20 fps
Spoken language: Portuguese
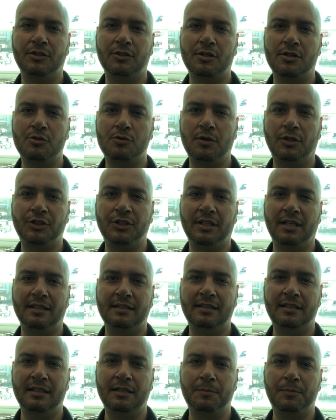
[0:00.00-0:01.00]
Então, a sua
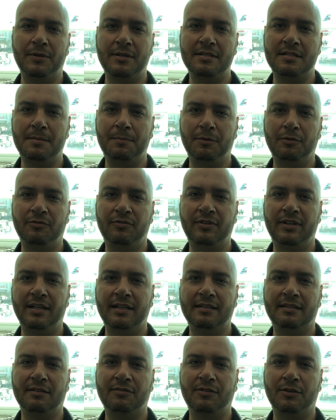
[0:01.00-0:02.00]
geladeira, por exemplo, vê
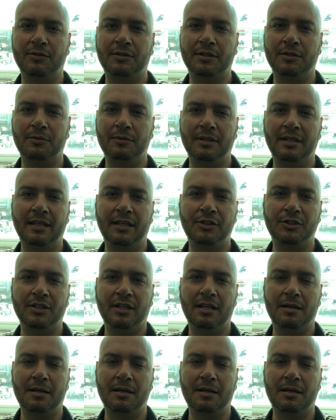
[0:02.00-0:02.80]
que está faltando leite,